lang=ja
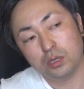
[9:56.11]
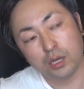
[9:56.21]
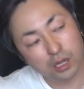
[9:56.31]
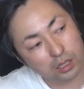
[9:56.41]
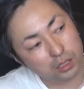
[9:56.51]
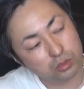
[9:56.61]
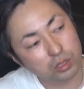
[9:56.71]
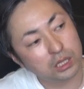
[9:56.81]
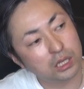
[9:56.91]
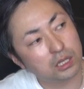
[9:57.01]
いやー、そ
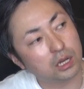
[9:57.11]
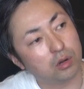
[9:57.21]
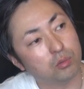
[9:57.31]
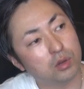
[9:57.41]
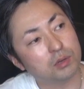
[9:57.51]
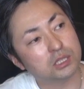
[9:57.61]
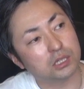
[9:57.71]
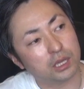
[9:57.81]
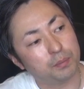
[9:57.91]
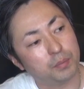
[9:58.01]
れ聞いてだから思いまし
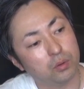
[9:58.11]
たね。